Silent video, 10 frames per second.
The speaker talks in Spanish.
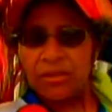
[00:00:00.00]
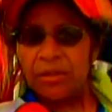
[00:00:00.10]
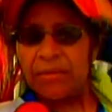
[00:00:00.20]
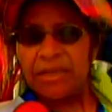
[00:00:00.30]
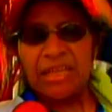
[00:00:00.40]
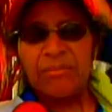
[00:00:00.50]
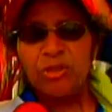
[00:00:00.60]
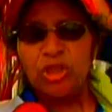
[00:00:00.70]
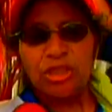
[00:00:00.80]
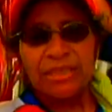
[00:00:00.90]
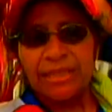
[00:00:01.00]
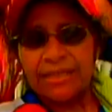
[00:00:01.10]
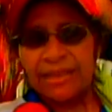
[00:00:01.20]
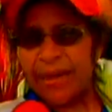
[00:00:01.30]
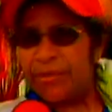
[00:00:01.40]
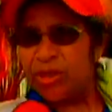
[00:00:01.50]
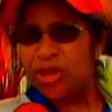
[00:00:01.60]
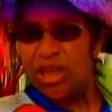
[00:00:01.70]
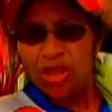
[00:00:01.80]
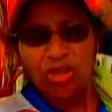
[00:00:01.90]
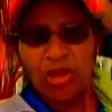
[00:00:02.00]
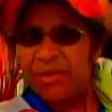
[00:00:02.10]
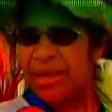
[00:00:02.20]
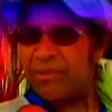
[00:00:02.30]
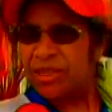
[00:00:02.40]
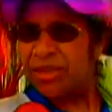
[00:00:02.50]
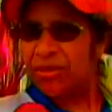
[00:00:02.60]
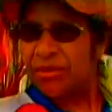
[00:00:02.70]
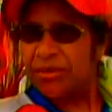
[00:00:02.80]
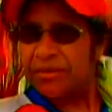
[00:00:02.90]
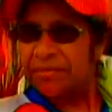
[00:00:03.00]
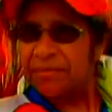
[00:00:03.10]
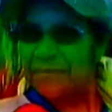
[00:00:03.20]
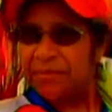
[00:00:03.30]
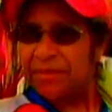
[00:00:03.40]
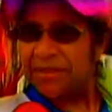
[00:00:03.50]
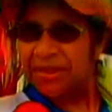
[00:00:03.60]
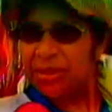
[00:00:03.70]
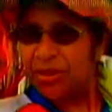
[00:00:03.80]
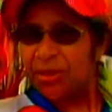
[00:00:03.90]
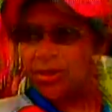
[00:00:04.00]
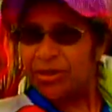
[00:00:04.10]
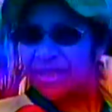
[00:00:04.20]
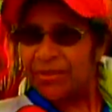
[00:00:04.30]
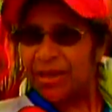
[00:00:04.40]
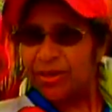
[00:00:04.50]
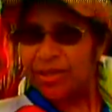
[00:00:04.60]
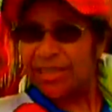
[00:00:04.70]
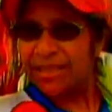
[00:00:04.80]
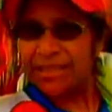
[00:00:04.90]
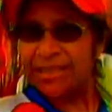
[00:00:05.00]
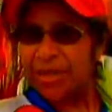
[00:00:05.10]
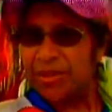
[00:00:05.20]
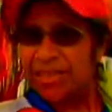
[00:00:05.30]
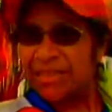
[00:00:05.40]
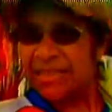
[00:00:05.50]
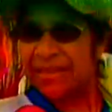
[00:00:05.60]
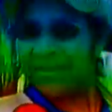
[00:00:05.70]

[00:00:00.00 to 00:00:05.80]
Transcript: divertimos, nos destrezamos, nos olvidamos de todo, de todos los trabajos, los quehaceres que tenemos que hacer